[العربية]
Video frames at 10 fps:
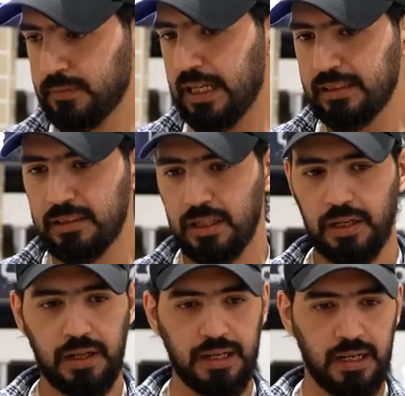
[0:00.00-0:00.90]
عادة
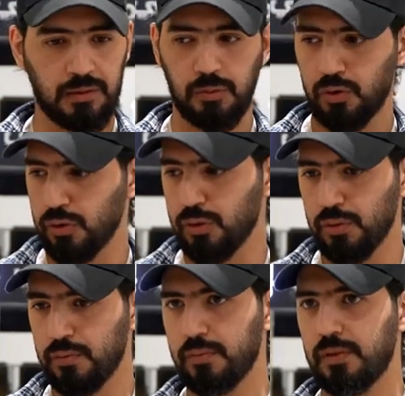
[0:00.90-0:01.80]
أنا أنحت وجوه
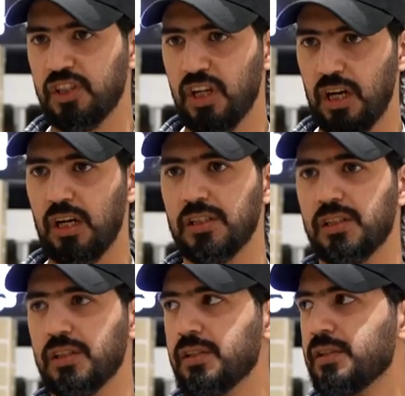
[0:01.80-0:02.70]

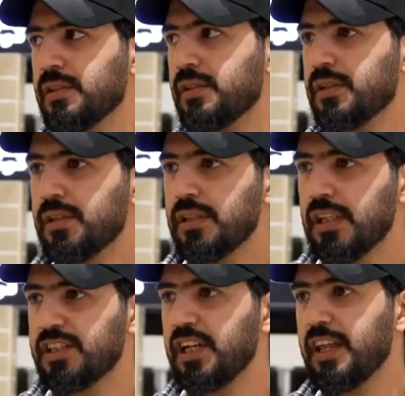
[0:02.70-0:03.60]
أشخاص
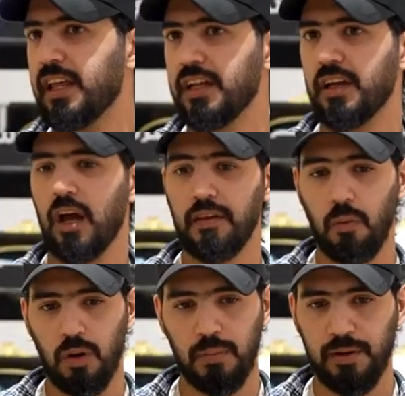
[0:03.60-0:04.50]
أشياء ثانية هذه
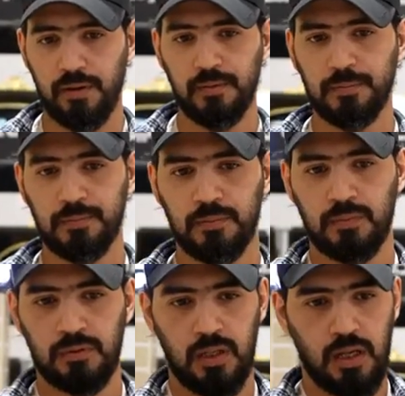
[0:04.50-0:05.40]
أول مرة
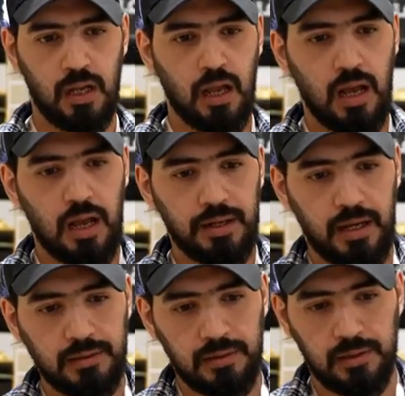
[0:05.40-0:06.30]

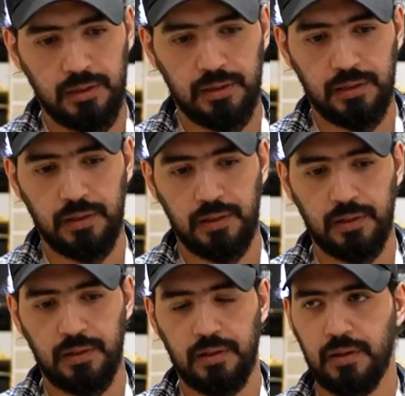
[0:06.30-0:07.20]
أنحت آه،
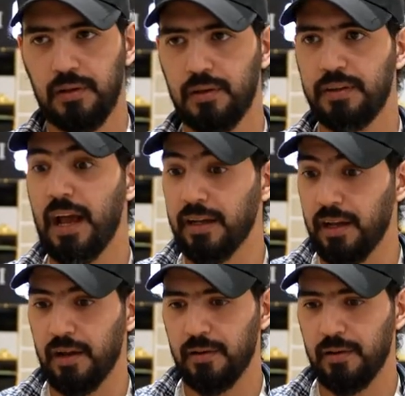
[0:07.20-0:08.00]
ناقة